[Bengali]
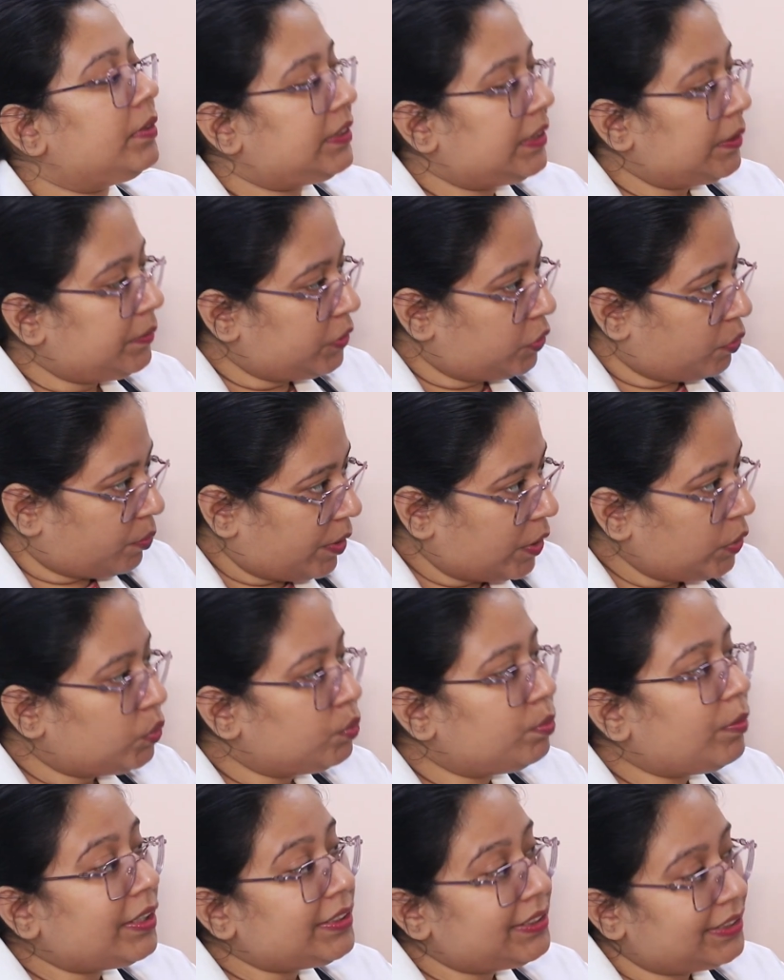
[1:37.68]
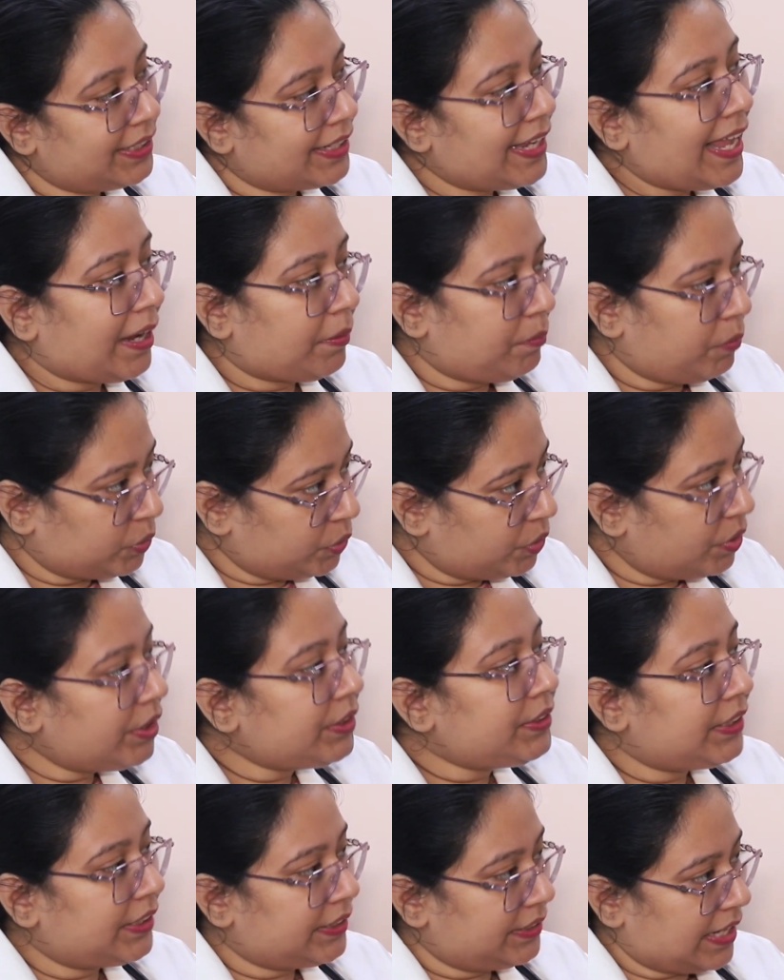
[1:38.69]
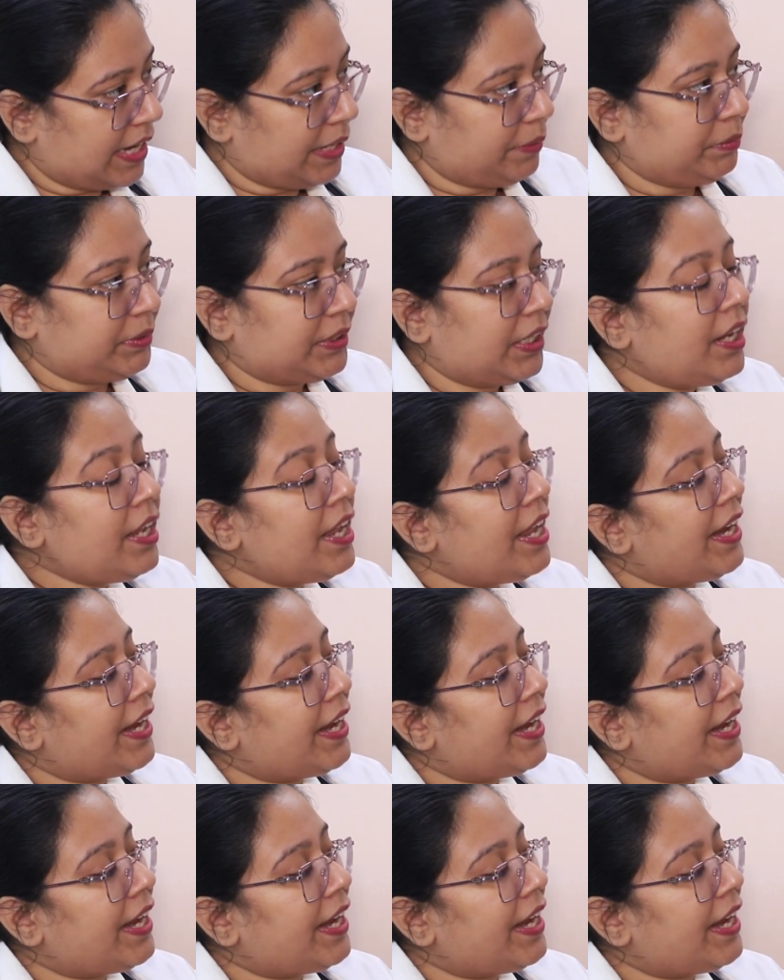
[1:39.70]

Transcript: যে সময় দু মাস থেকে এক বছরের যে টাইমটা